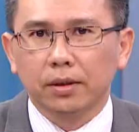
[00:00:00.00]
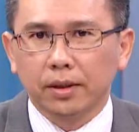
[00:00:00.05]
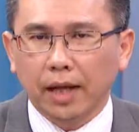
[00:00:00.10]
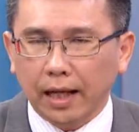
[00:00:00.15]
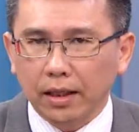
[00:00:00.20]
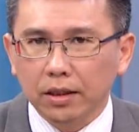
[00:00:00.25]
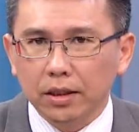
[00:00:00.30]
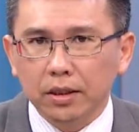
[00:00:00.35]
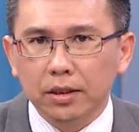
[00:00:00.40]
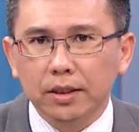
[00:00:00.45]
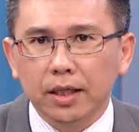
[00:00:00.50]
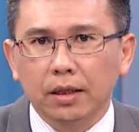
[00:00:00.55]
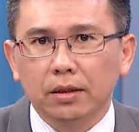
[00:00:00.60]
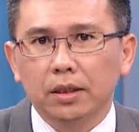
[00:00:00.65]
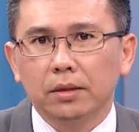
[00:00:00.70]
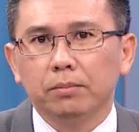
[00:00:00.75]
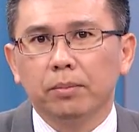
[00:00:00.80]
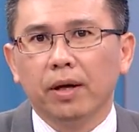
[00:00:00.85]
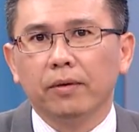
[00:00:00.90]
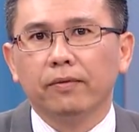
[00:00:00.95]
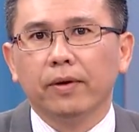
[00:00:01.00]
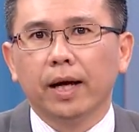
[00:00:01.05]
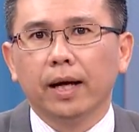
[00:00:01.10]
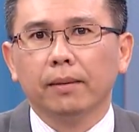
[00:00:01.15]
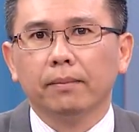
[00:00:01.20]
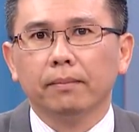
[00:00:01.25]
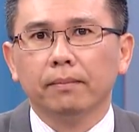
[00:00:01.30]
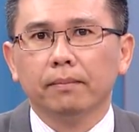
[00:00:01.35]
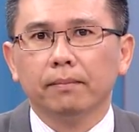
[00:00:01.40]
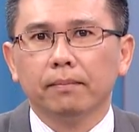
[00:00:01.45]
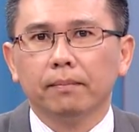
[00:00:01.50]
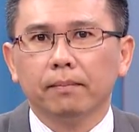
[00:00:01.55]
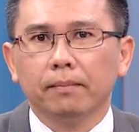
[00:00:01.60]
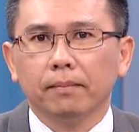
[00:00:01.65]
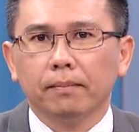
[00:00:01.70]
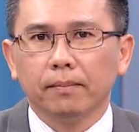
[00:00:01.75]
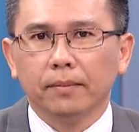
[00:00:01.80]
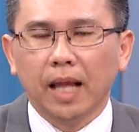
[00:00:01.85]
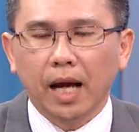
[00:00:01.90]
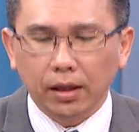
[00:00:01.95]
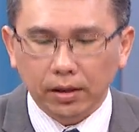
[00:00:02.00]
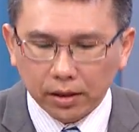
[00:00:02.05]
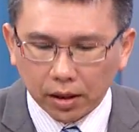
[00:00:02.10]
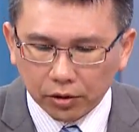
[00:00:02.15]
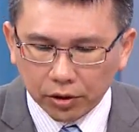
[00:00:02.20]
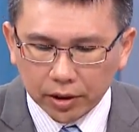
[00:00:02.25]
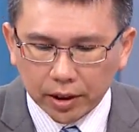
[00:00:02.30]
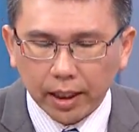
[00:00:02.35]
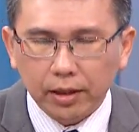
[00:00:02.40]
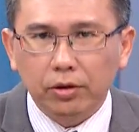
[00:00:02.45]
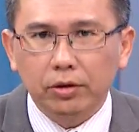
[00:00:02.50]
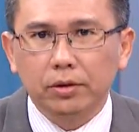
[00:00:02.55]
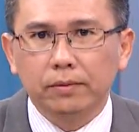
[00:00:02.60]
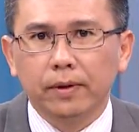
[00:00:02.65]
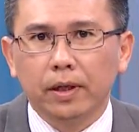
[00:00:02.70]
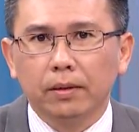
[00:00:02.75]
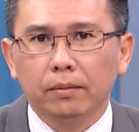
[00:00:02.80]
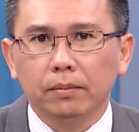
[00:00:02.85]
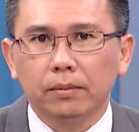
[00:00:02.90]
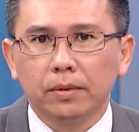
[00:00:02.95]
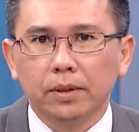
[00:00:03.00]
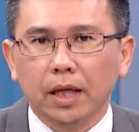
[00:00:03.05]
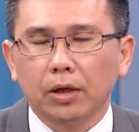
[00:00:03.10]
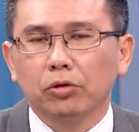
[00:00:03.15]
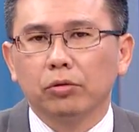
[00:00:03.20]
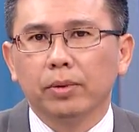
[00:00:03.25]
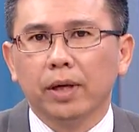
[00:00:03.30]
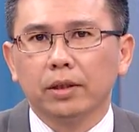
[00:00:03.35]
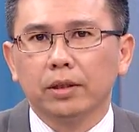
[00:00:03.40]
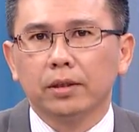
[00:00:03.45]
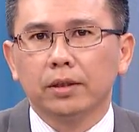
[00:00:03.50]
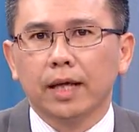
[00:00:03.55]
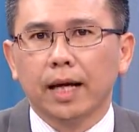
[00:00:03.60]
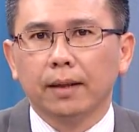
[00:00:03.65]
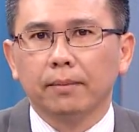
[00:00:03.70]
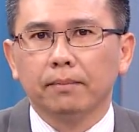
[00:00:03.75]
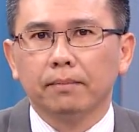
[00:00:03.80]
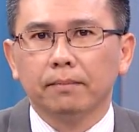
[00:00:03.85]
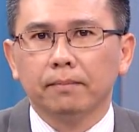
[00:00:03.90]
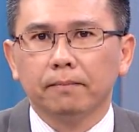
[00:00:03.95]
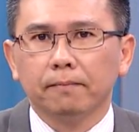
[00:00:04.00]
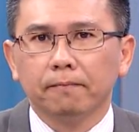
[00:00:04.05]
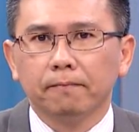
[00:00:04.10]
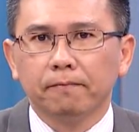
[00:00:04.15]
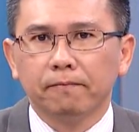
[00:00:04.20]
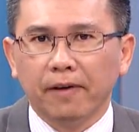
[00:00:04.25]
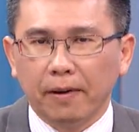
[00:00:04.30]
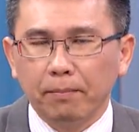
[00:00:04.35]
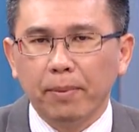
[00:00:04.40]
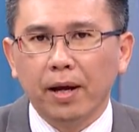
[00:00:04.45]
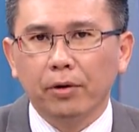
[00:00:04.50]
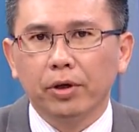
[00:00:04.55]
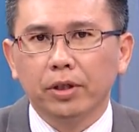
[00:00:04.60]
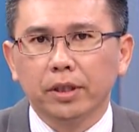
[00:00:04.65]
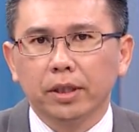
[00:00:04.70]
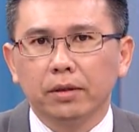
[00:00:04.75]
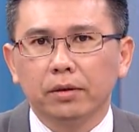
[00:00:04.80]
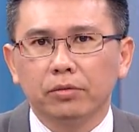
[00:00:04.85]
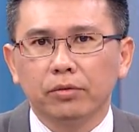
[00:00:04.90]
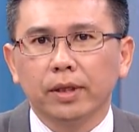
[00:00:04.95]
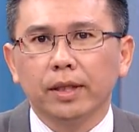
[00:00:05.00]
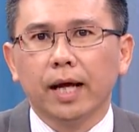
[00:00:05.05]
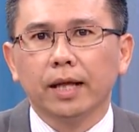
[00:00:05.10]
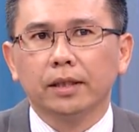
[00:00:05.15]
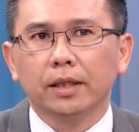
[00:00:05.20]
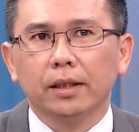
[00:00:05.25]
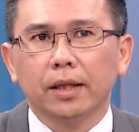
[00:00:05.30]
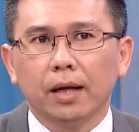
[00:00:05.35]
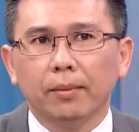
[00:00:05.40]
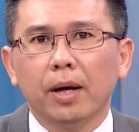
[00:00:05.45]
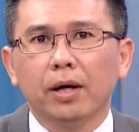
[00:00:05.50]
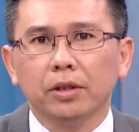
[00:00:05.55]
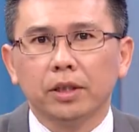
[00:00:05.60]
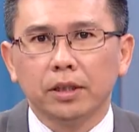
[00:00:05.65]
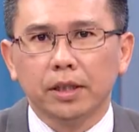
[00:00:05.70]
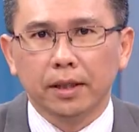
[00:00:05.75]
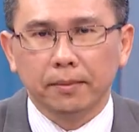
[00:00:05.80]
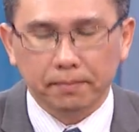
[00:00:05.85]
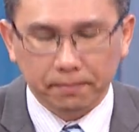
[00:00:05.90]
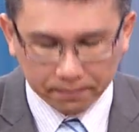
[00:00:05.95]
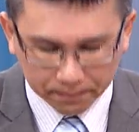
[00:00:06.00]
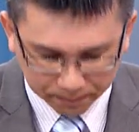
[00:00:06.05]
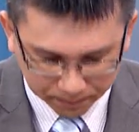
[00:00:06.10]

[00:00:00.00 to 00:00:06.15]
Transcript: 赶紧想尽办法。让各位亲爱的投资者在股票市场反败为胜，赚大钱，好不好？谢谢。